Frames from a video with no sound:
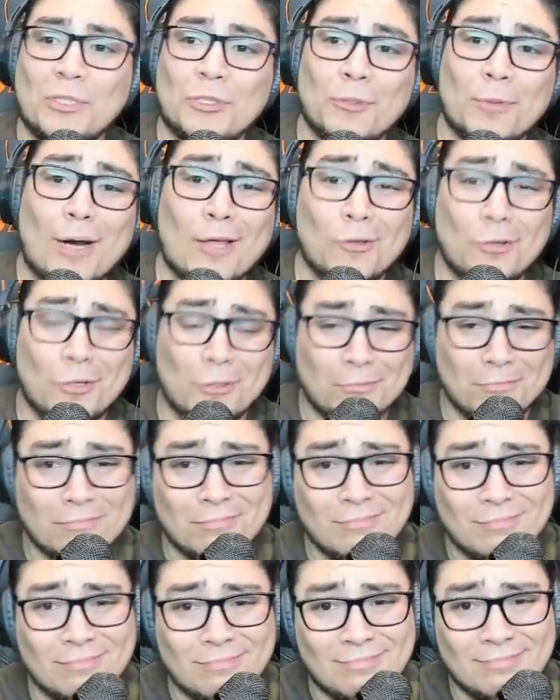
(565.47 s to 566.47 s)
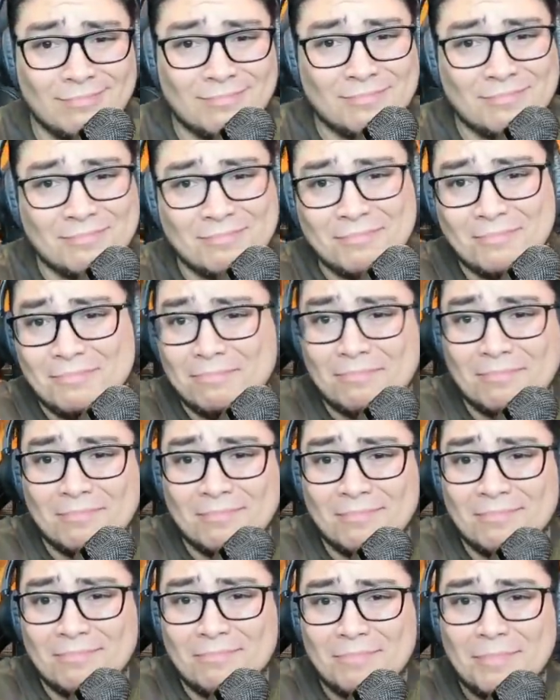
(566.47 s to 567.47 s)
Obrador,
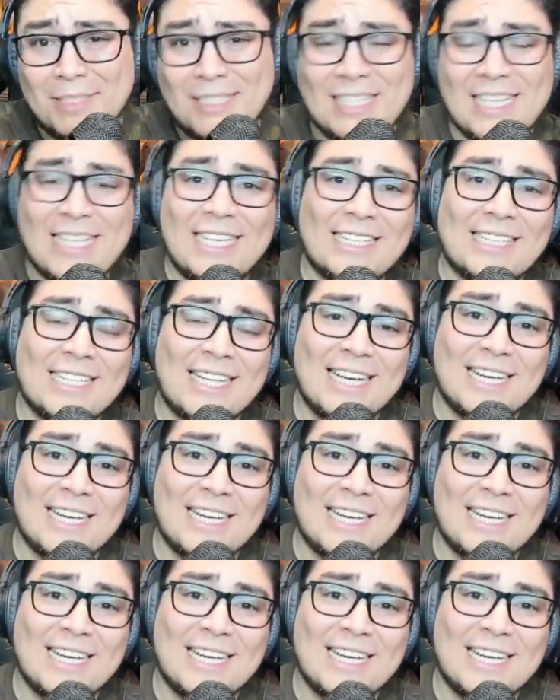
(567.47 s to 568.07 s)
pues le dice